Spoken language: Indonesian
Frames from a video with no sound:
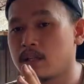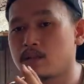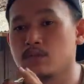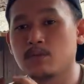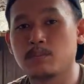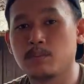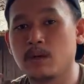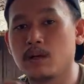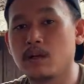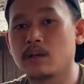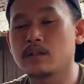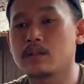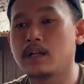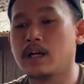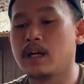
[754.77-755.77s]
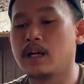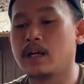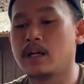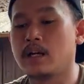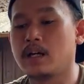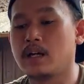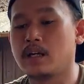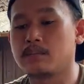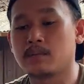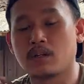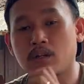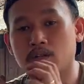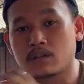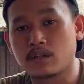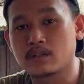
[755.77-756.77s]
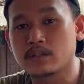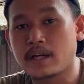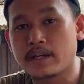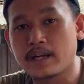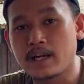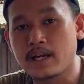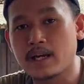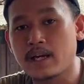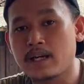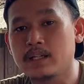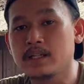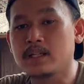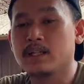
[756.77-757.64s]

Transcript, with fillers: support dan menonton saya